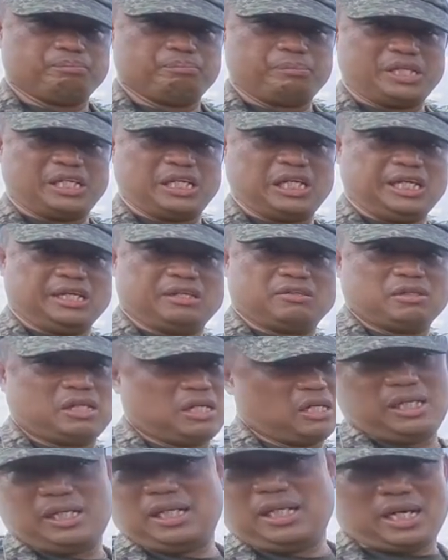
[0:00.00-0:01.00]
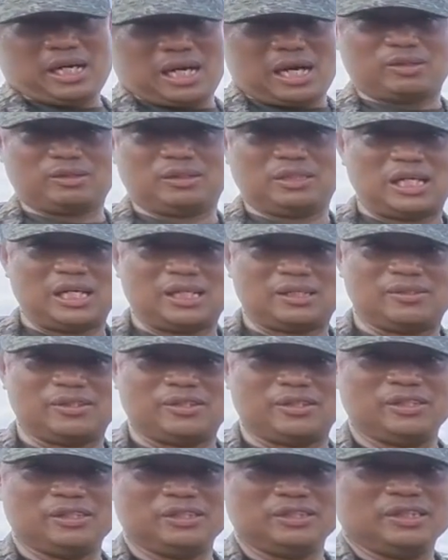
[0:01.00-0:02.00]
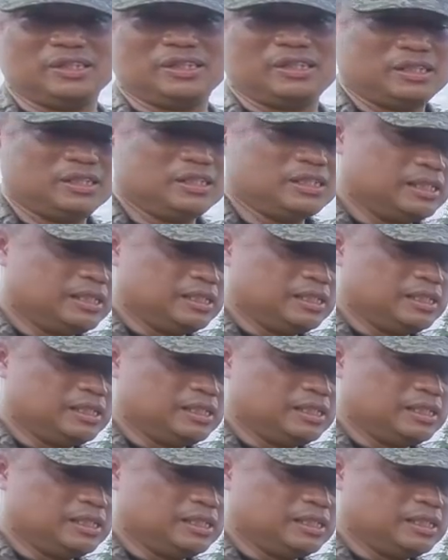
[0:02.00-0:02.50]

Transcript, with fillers: pinili ko na eh out na ako no?